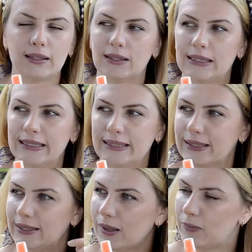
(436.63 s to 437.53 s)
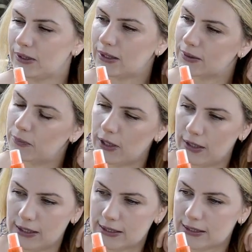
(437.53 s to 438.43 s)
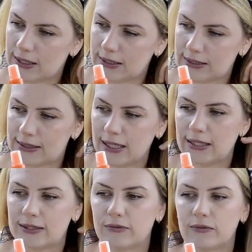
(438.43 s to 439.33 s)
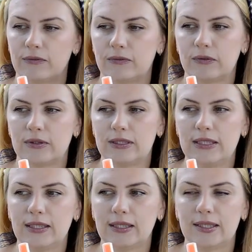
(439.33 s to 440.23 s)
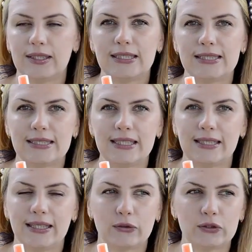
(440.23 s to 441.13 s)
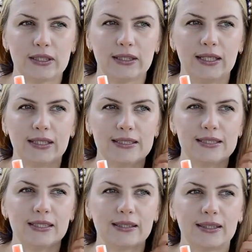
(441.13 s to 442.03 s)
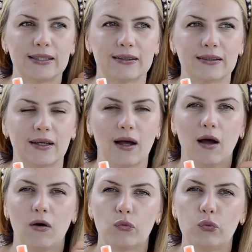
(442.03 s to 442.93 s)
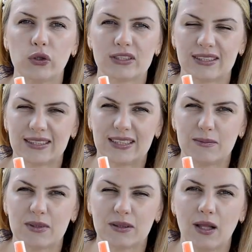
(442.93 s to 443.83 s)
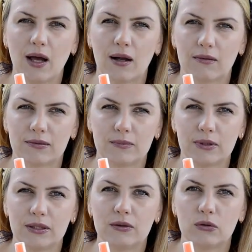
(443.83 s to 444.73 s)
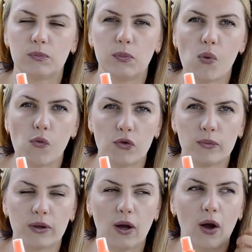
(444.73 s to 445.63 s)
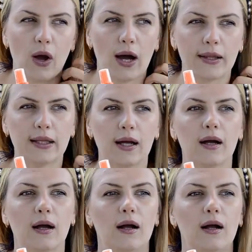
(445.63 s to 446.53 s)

э, как бы это так правильно сказать, не, не сильная, то есть она не делает волосы такими лаковыми и дубовыми. Она